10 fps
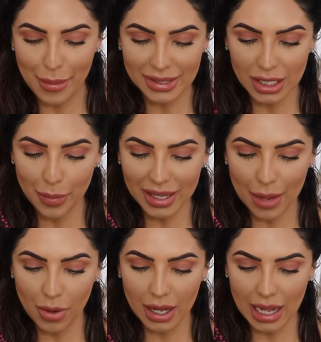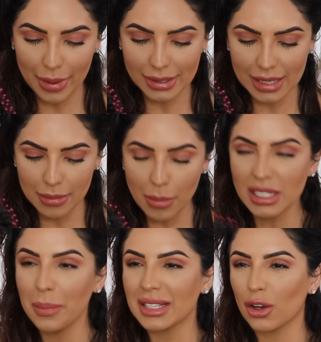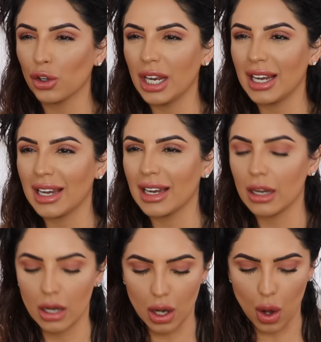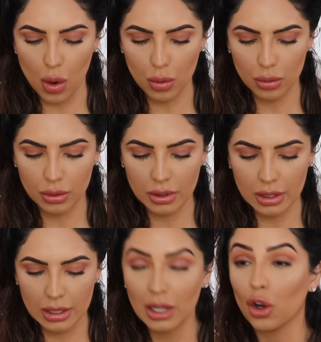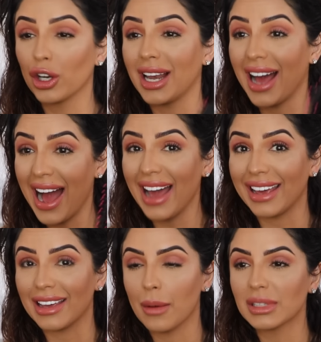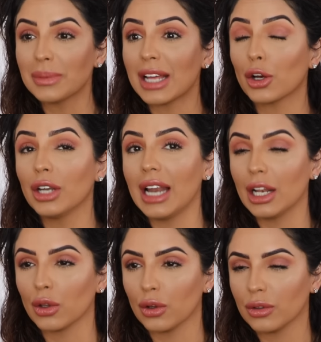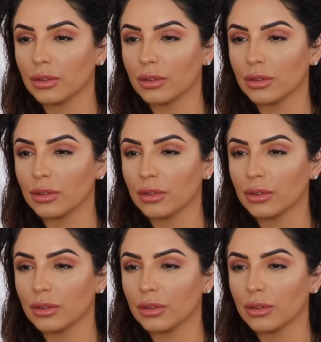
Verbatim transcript: A ver si no me quemo la cabeza. Vamos a empezar con el low, el Vamos a empezar con el alto.